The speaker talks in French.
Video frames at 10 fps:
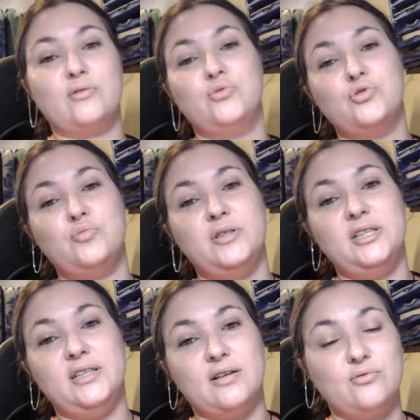un coup
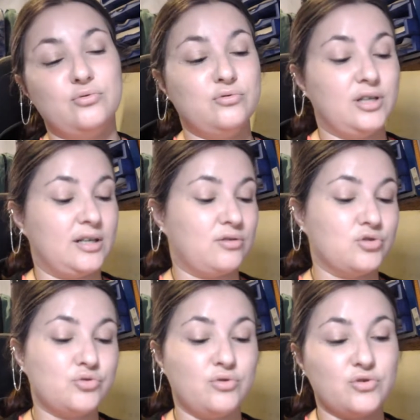j'oublie, un coup voilà,
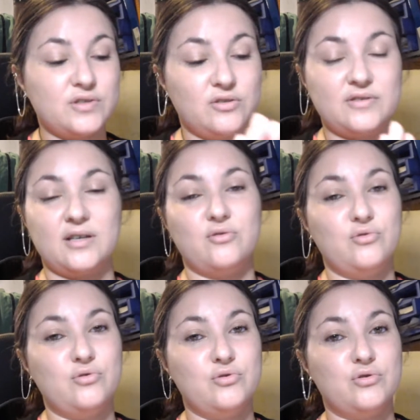quand je suis lancée dans un
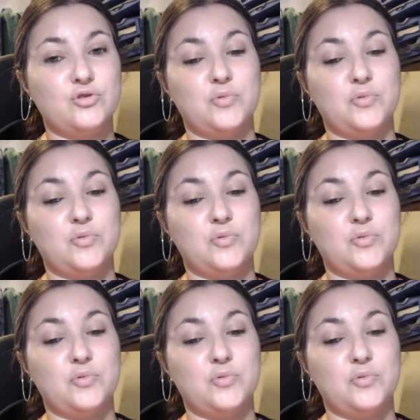colo,